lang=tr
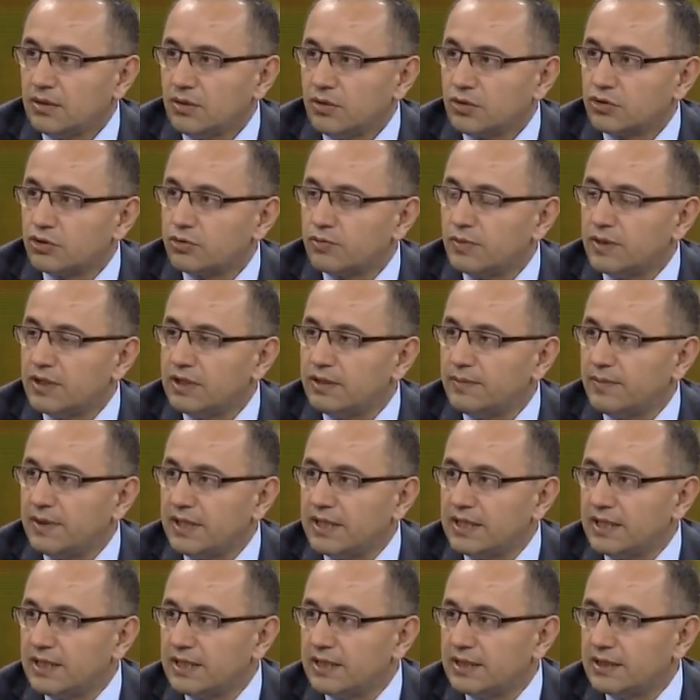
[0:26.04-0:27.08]
Osmanlı
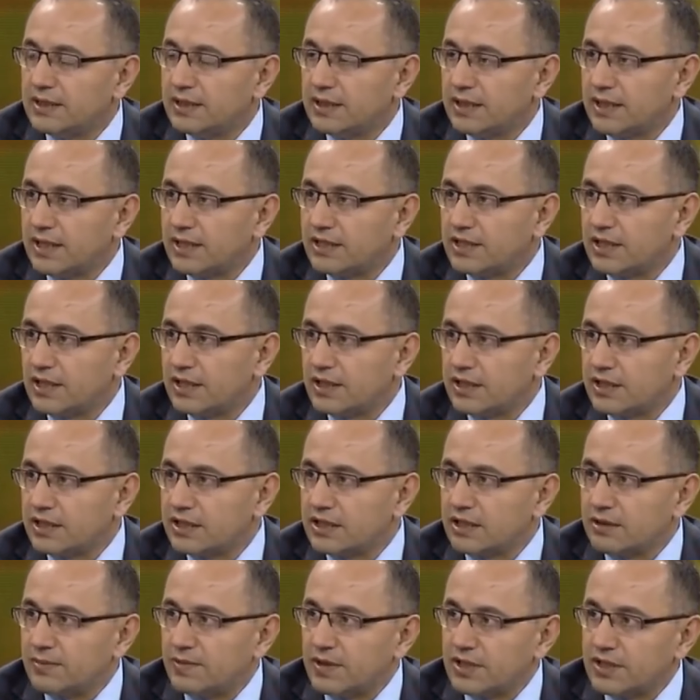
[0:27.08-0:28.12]
belgelerinde geçen
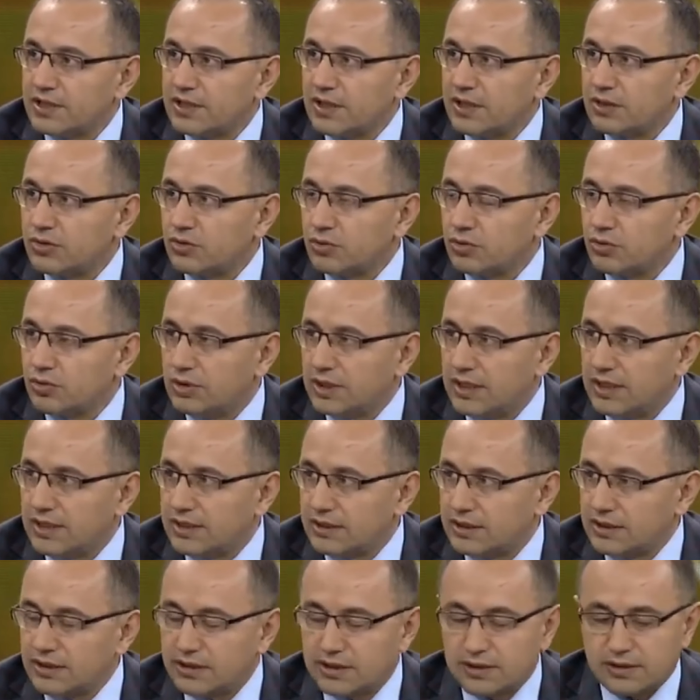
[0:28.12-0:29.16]
kızılbaşlar
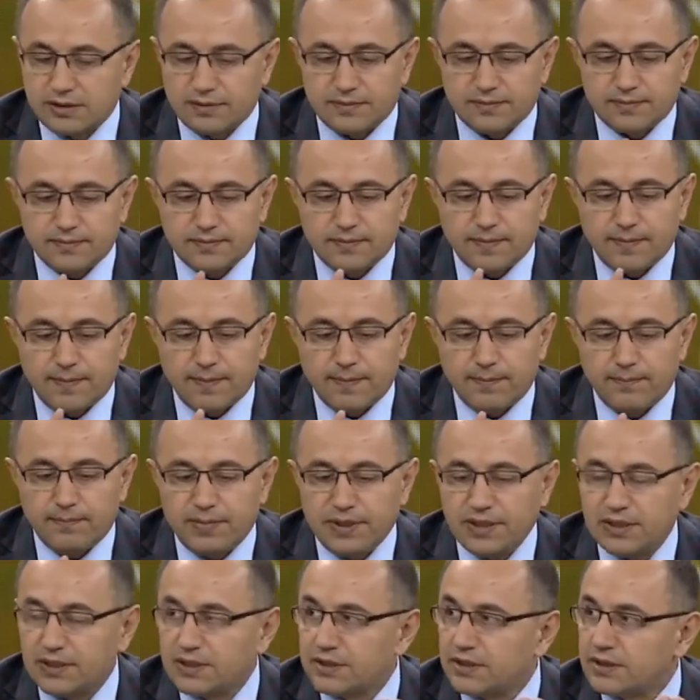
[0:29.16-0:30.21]
şunlardır.
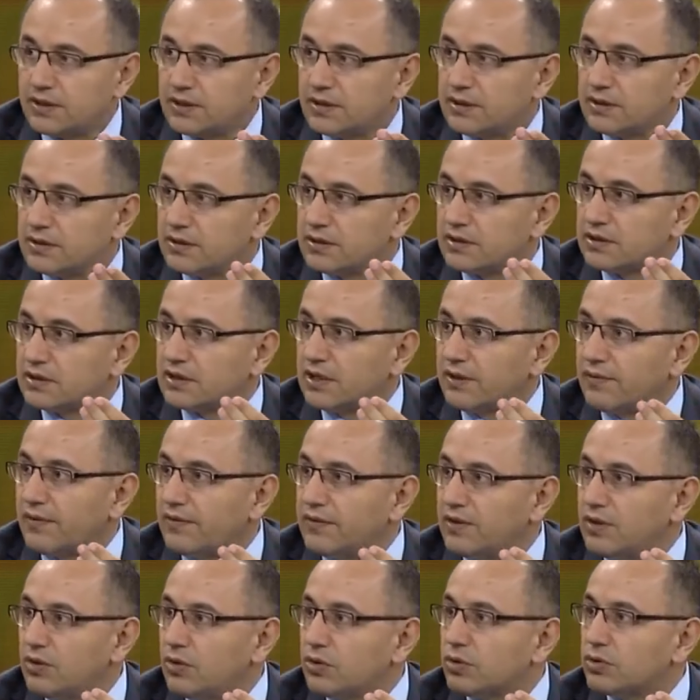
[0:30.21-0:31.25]
Bir,
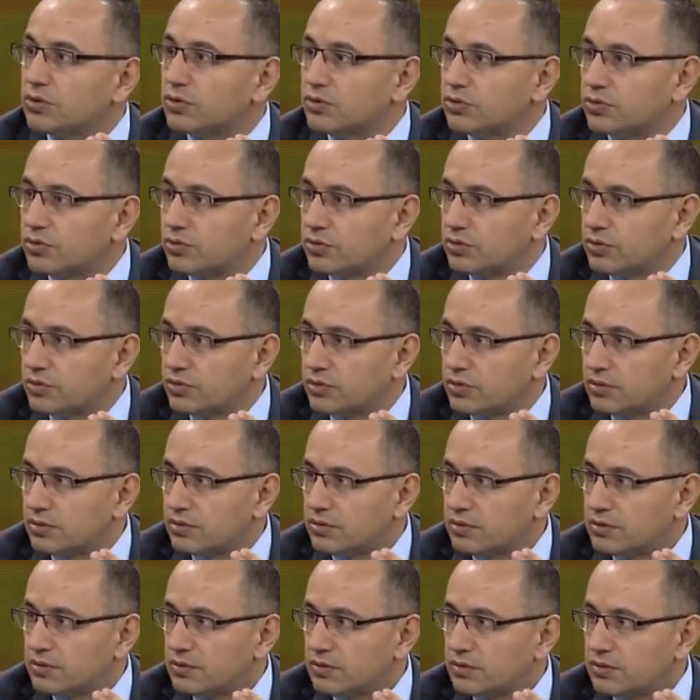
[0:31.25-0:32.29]
Safevi ordusudur.
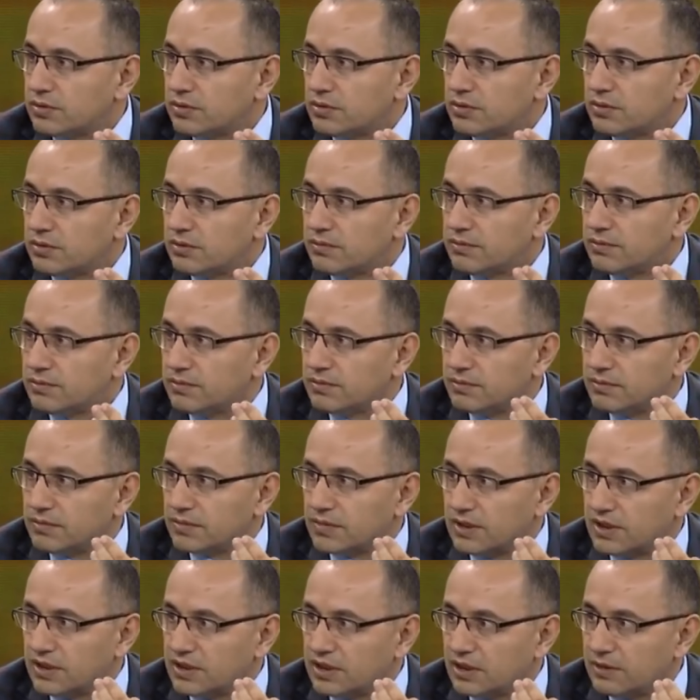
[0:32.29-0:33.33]

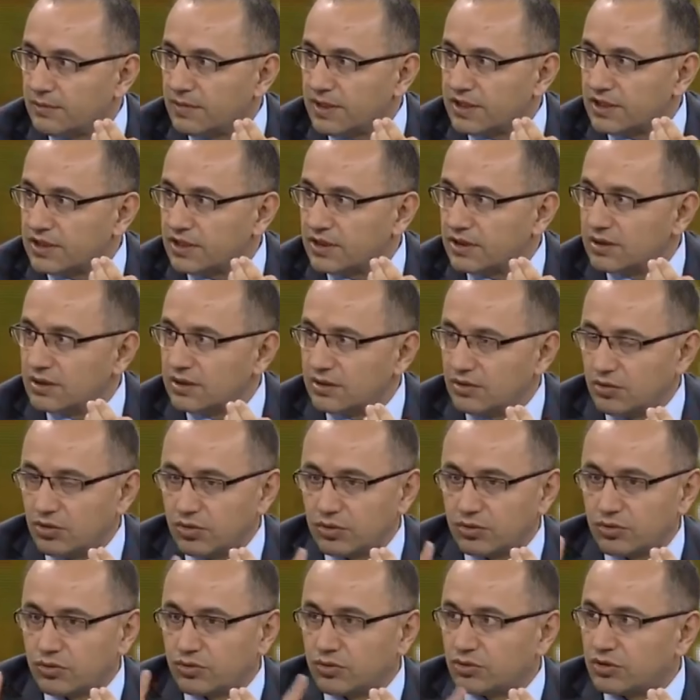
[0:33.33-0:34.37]
Kızılbaş
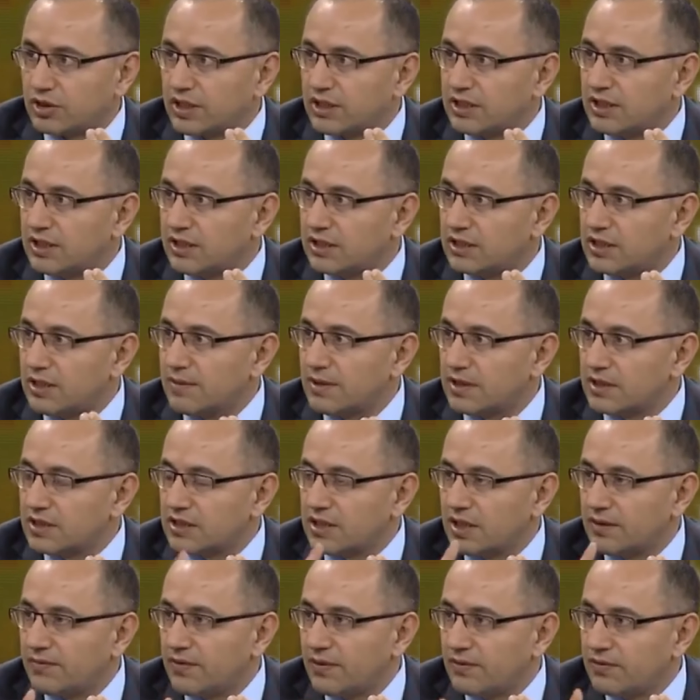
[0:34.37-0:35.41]
ordusu dediği zaman
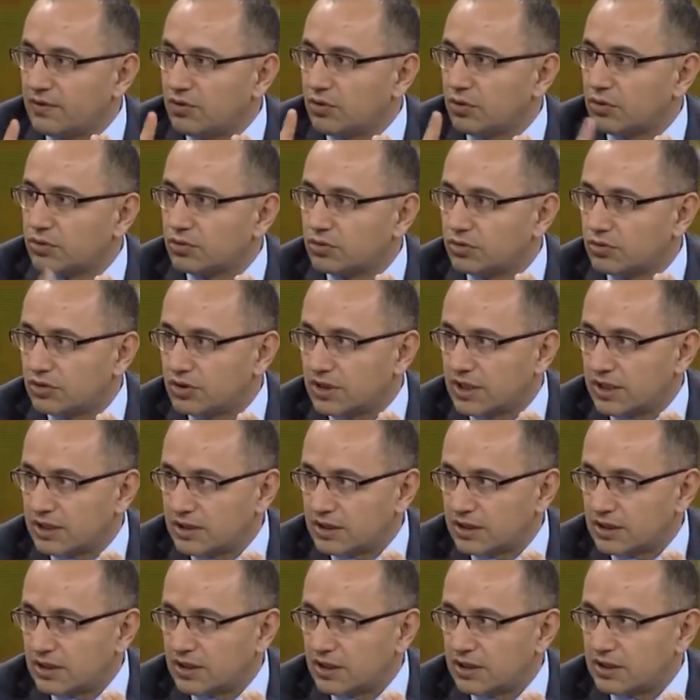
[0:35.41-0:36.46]
Safevi ordusunu
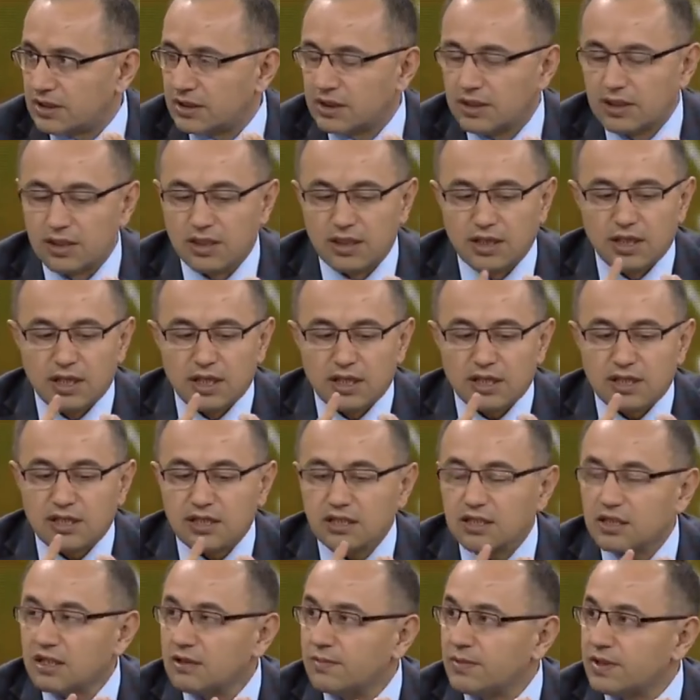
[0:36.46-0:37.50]
kasteder. Evet.
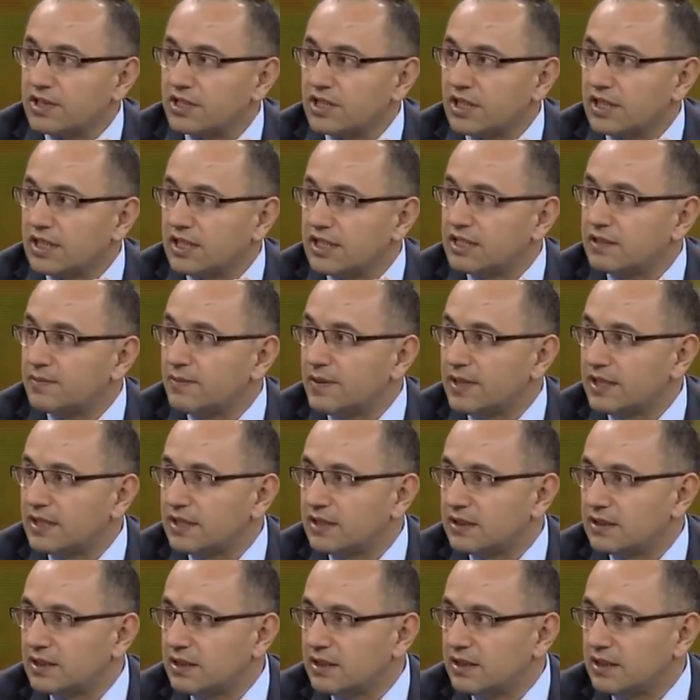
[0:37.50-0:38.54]
Kızılbaş'a
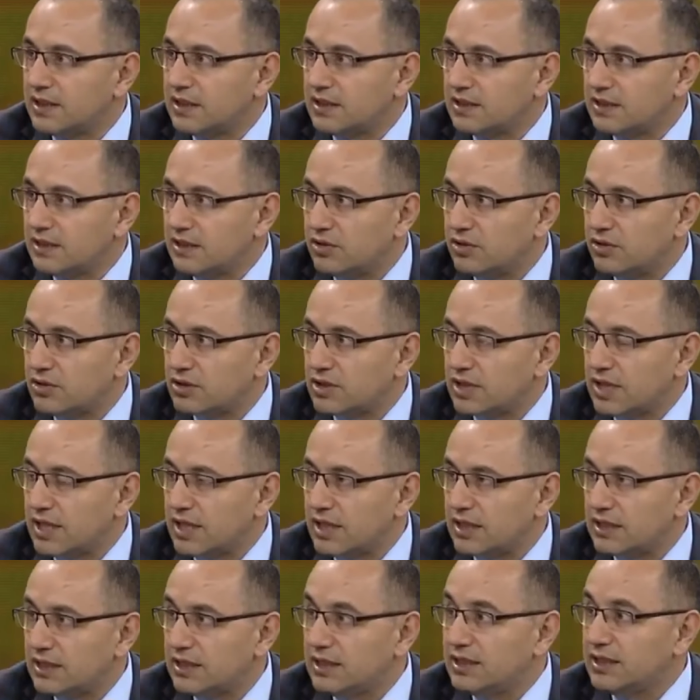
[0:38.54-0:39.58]
gitmek dediği diyorsa
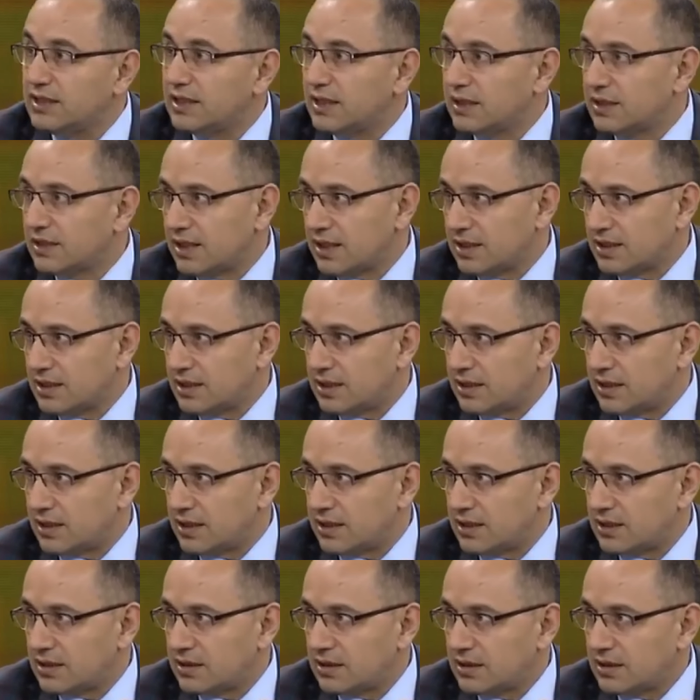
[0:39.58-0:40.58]
eğer İran'ı kasteder.